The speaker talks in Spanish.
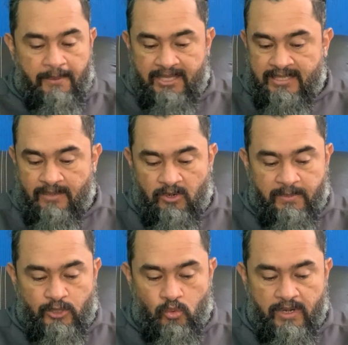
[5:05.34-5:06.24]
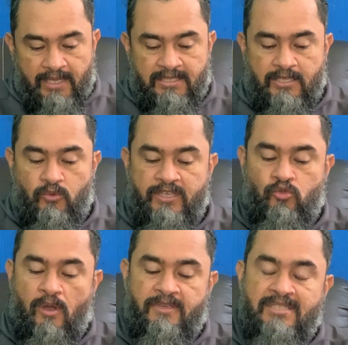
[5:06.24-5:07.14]
La verdad se vuelve dura si no
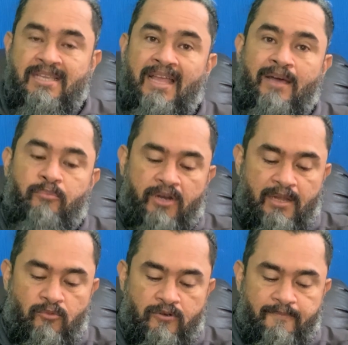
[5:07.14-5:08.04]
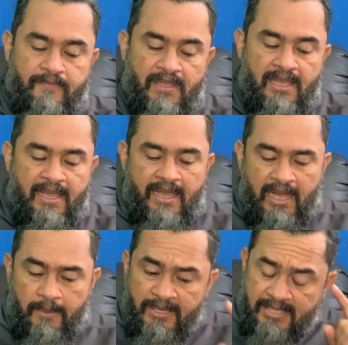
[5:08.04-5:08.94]
es suavizada por el amor.
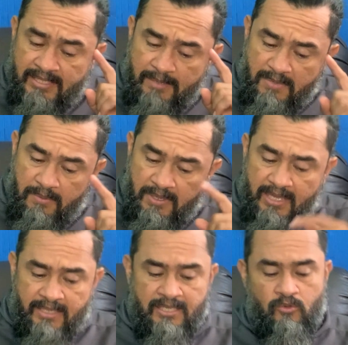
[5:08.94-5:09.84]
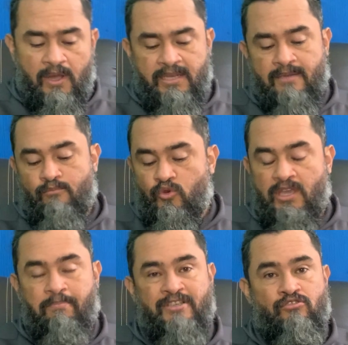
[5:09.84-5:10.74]
A veces en mi vida he sido alguien
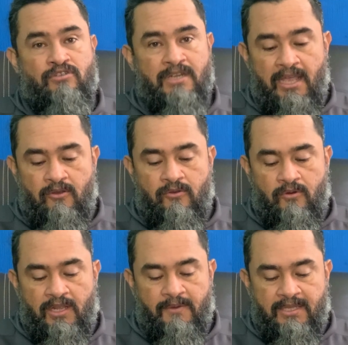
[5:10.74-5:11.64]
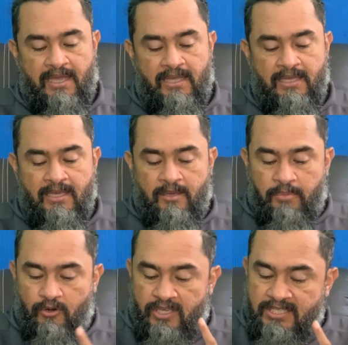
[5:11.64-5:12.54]
muy apasionado con la verdad,
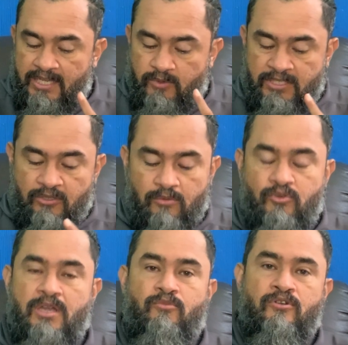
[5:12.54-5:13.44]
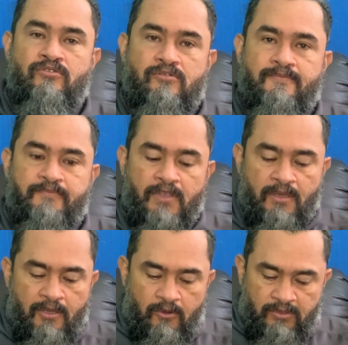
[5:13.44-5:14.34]
pero quizá no he sido muy amoroso.
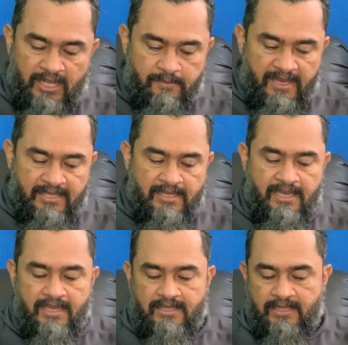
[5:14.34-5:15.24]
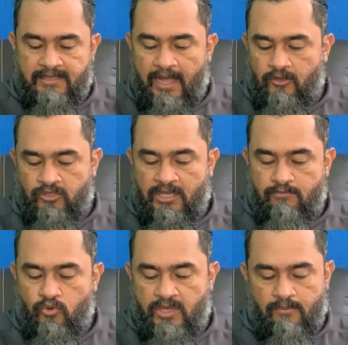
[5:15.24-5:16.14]
Otras veces he intentado
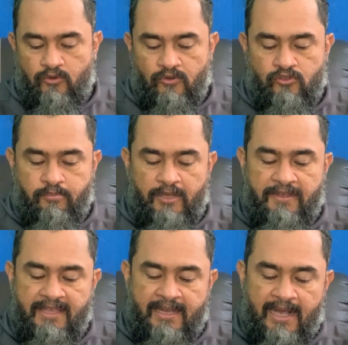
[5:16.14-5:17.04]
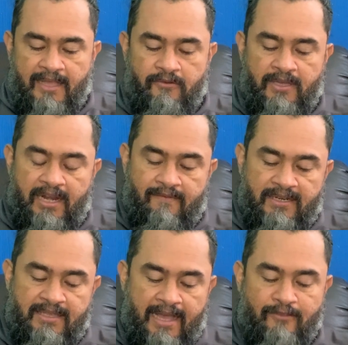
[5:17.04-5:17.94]
ser muy amoroso, pero he dejado que la
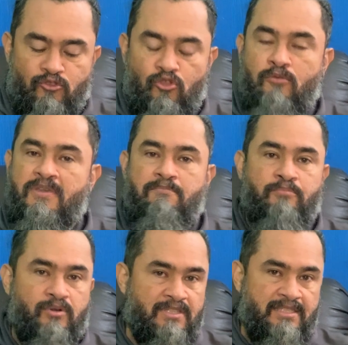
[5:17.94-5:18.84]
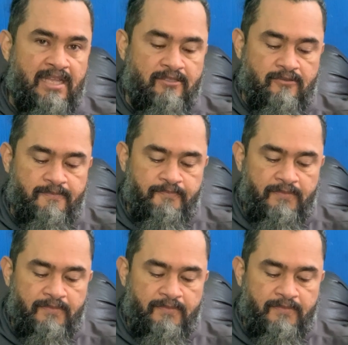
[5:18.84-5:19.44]
verdad no me importe tanto.